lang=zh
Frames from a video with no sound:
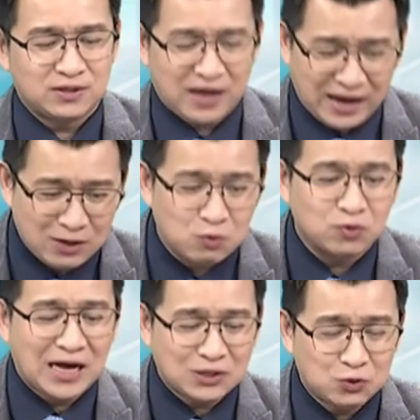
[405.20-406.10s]
台股
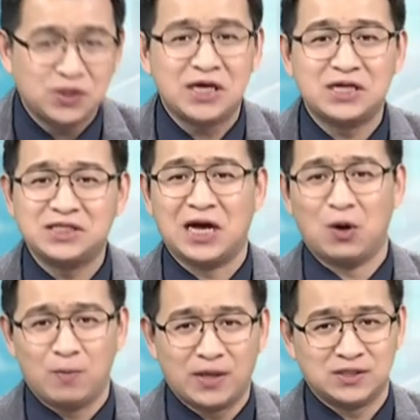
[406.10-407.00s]
拉出这根长
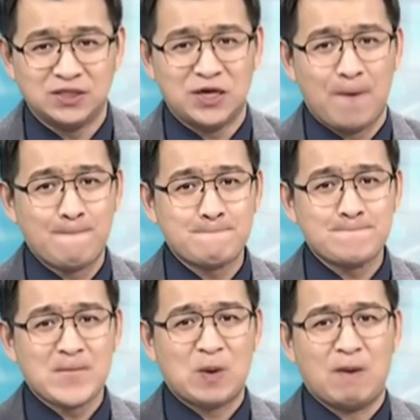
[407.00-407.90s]
红棒之前，
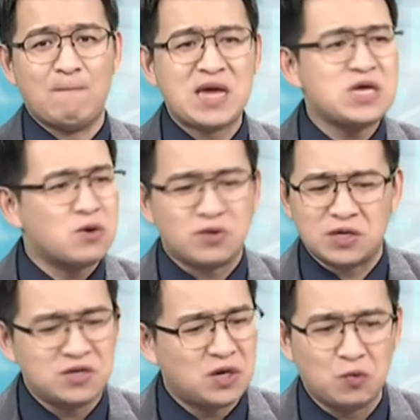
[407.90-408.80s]
好不好？没有
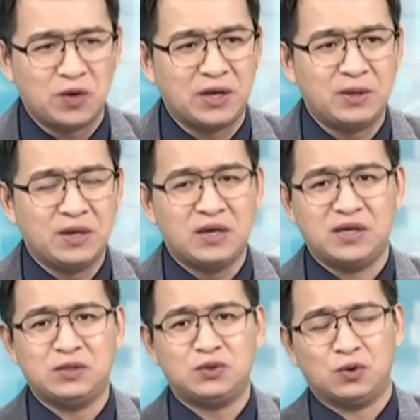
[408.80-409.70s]
人认为
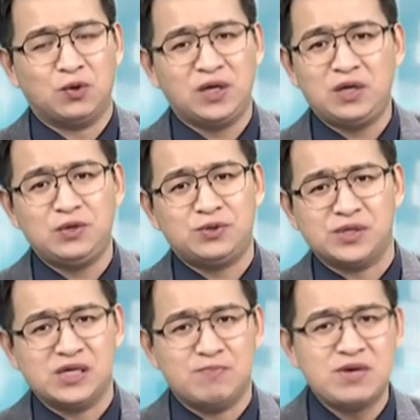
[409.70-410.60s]
联准会利率
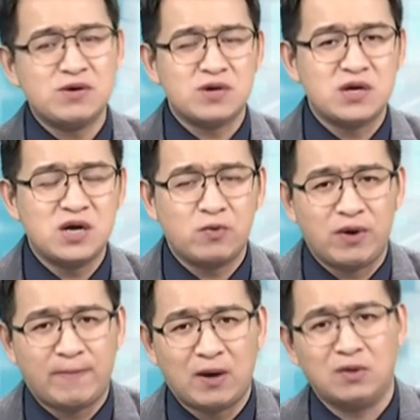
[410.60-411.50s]
决议，没有人认为
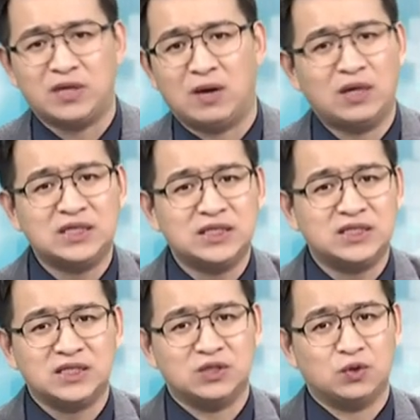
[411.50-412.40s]
鲍尔谈话这件事
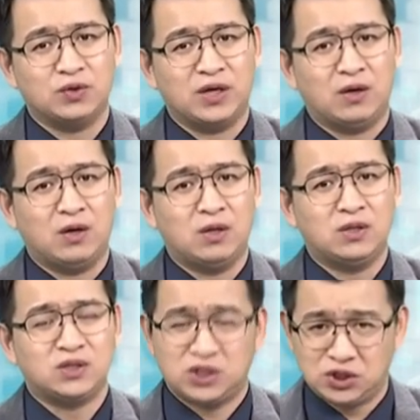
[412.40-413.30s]
情很重要，
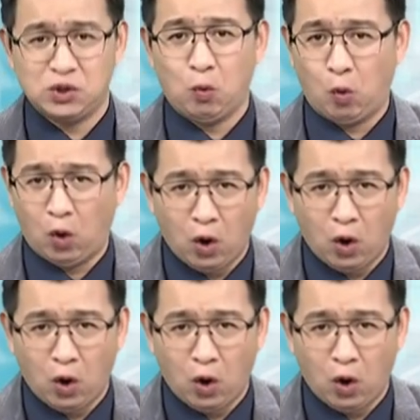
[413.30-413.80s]
只有我，